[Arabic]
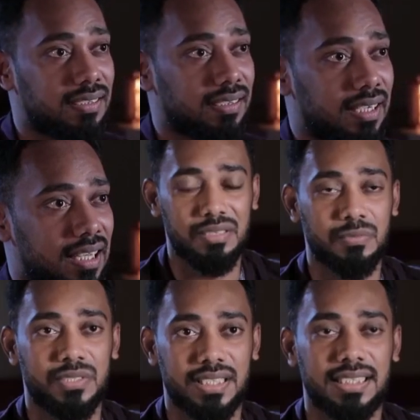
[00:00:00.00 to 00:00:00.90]
الآلة
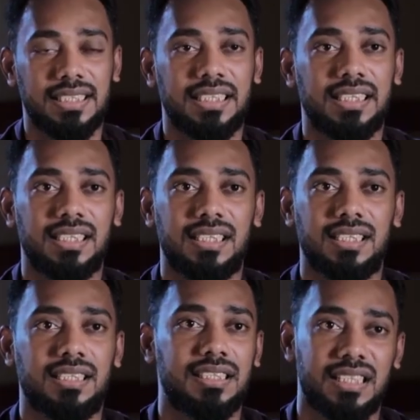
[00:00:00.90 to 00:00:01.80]
الموسيقية
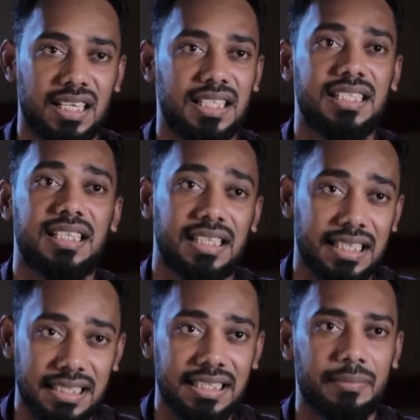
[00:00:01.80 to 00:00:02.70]
الشرقية
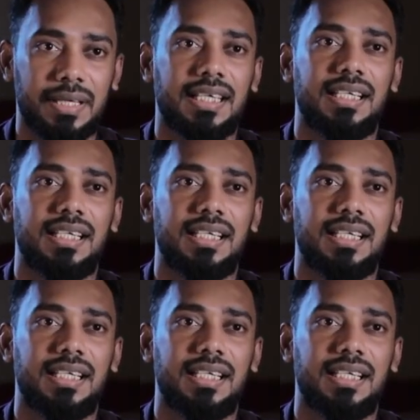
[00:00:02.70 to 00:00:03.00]
القديمة